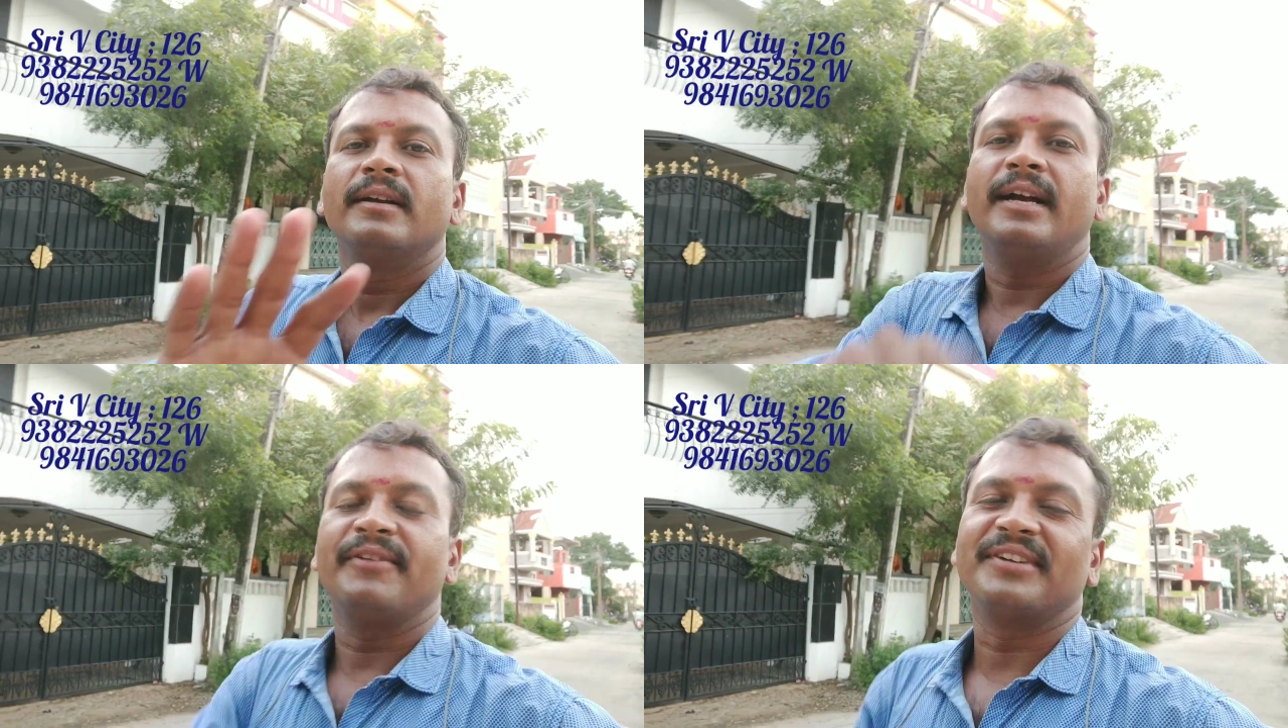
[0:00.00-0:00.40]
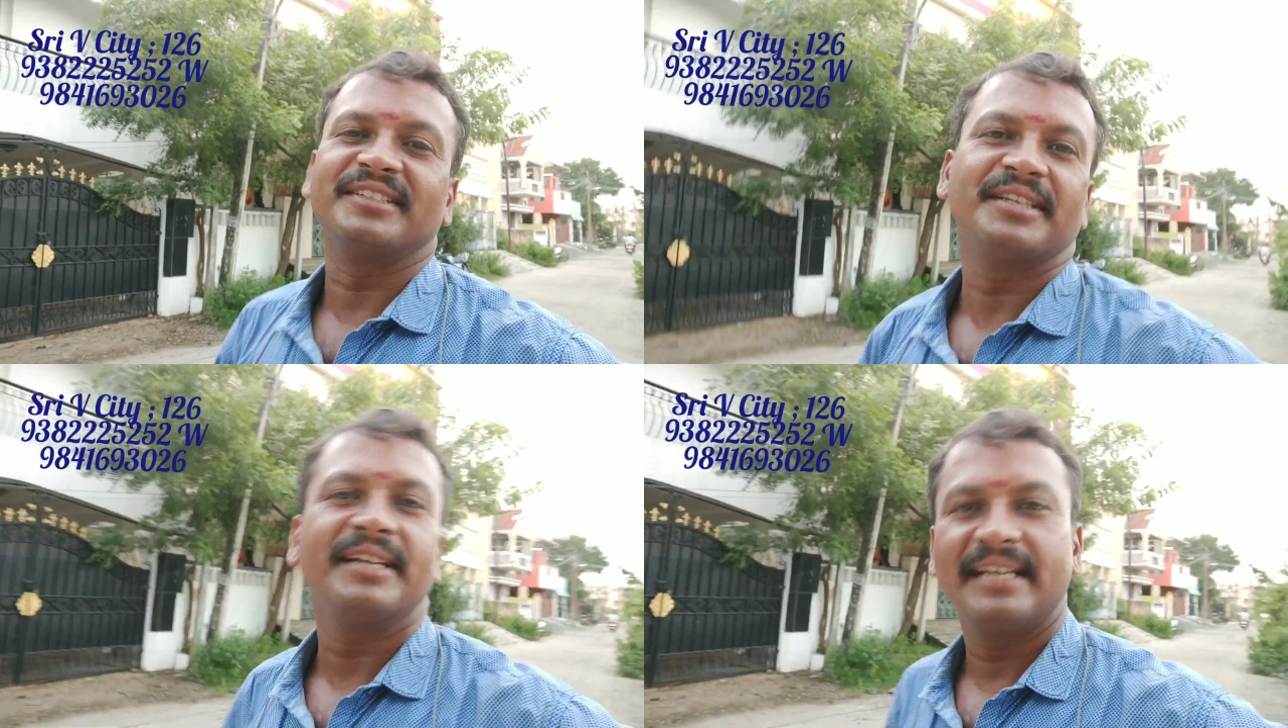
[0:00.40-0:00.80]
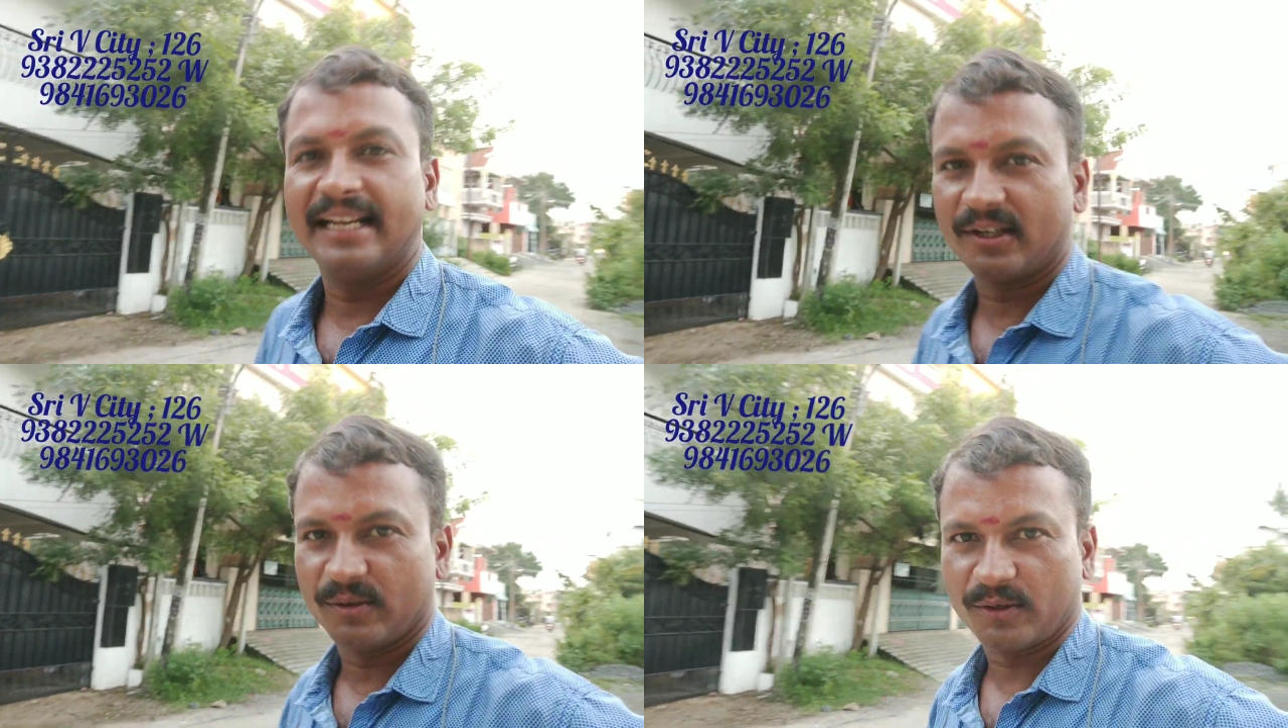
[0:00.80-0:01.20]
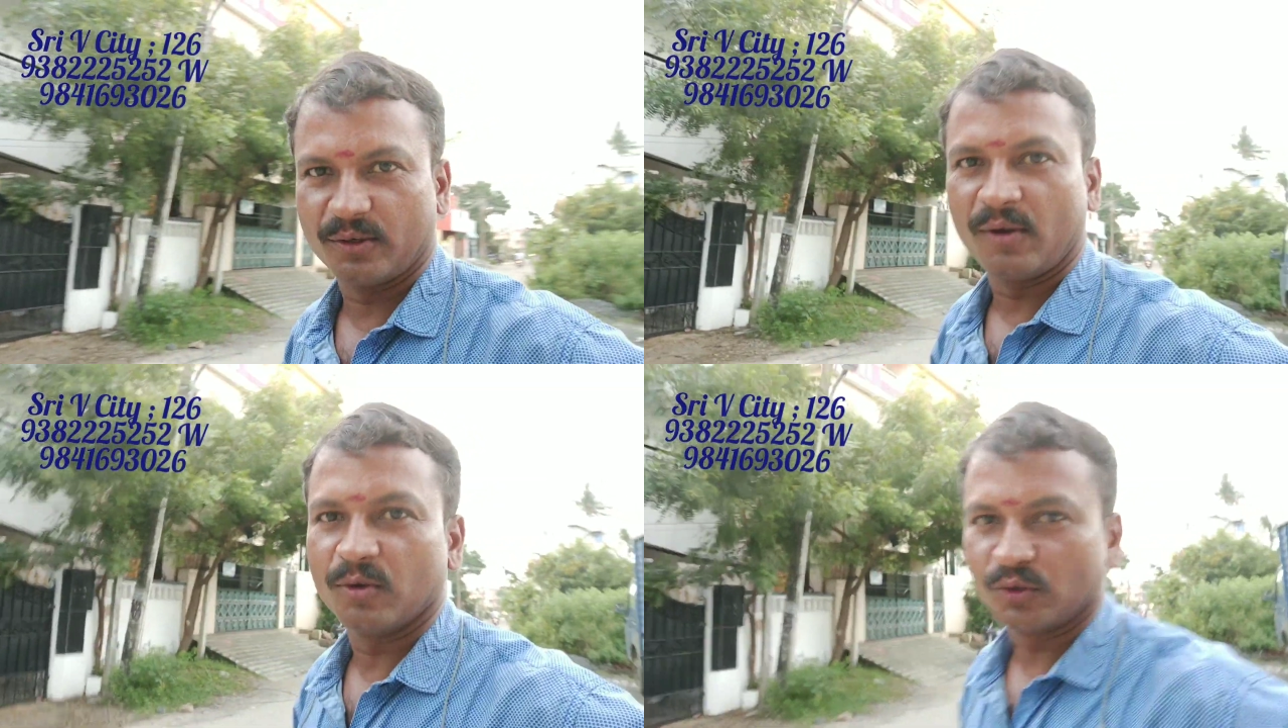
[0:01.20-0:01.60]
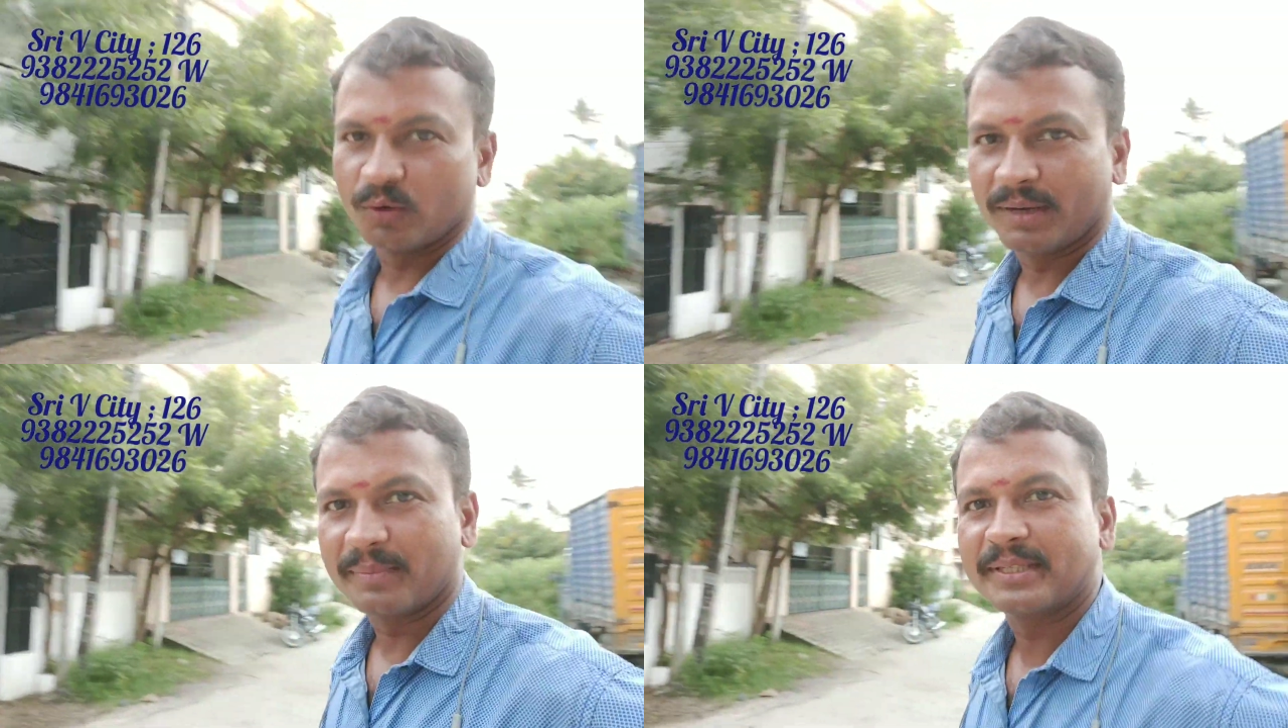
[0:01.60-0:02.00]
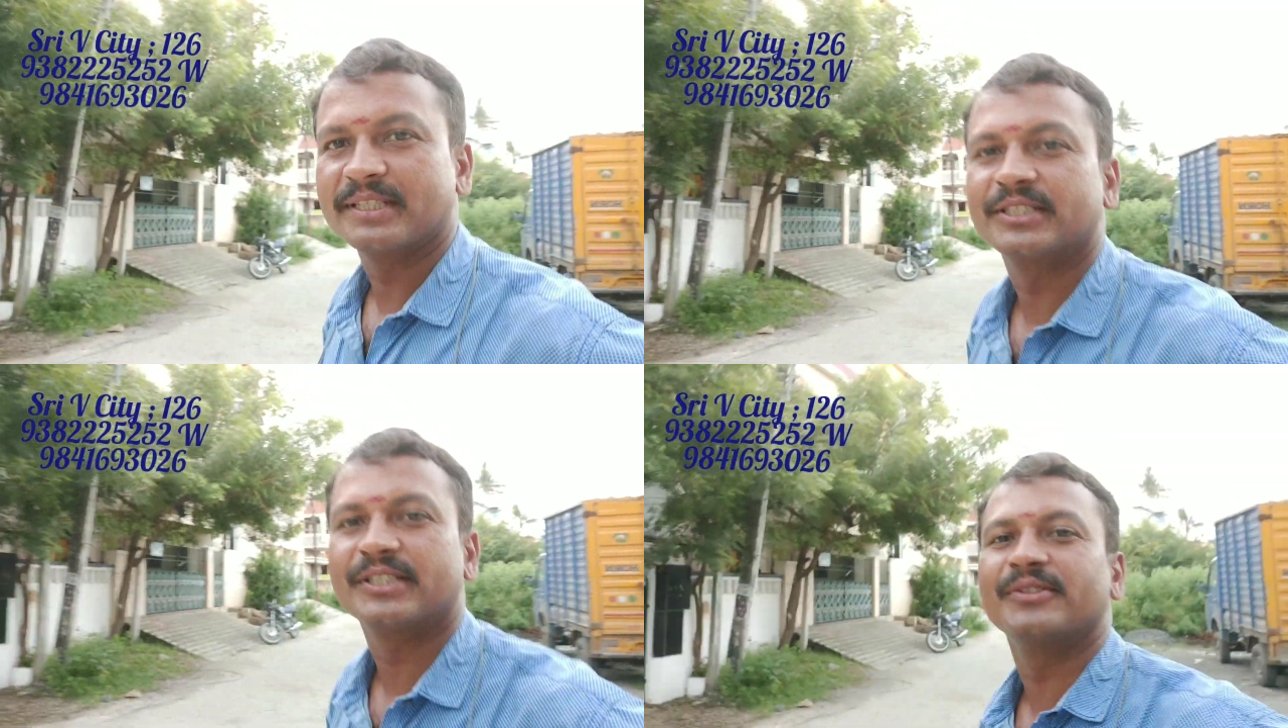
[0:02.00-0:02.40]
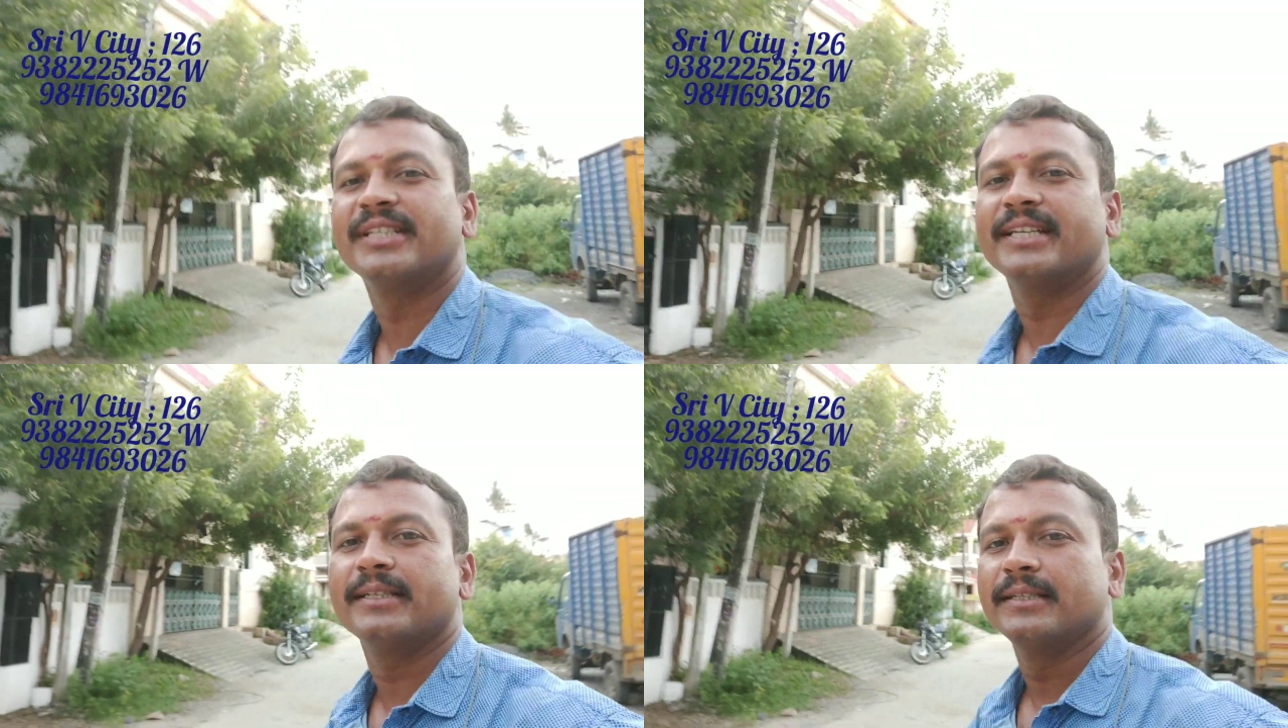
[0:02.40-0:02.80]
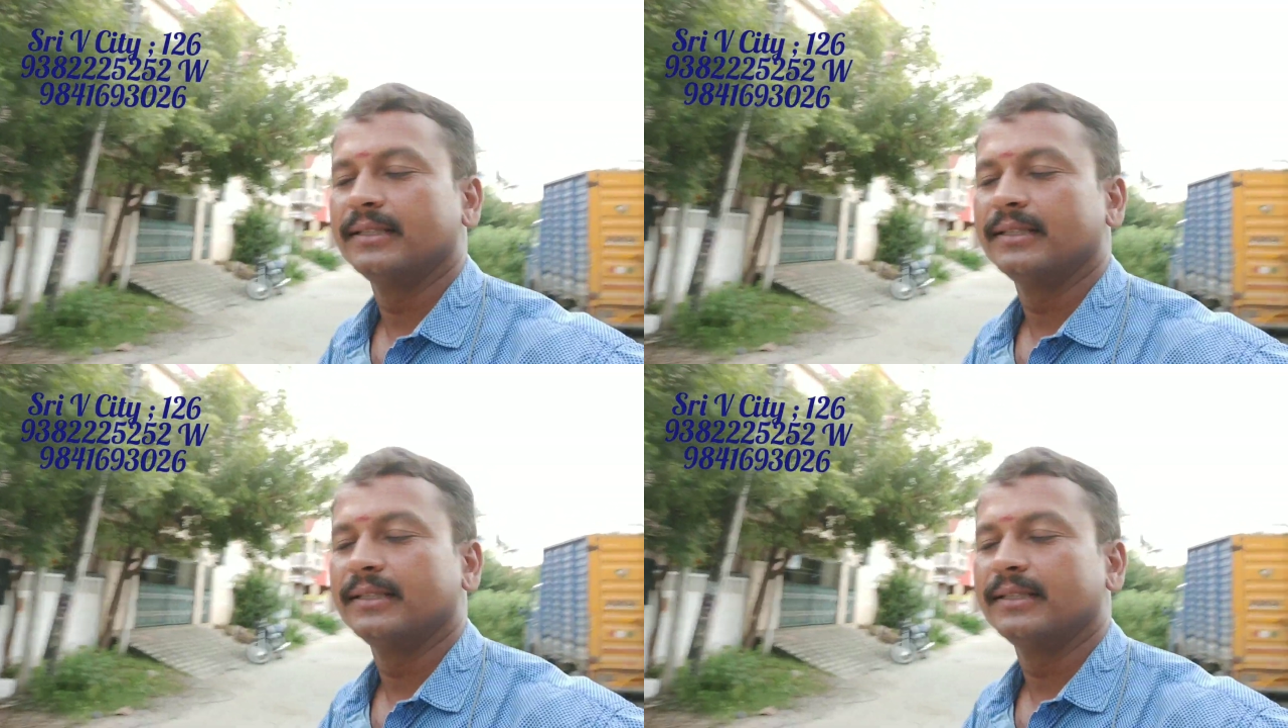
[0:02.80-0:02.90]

ஹாய் ஃப்ரெண்ட்ஸ் எல்லாருக்கும் வணக்கம் நான் உங்கள் சுகுமார் பேசுகிறேன் ஸ்ரீ சிட்டி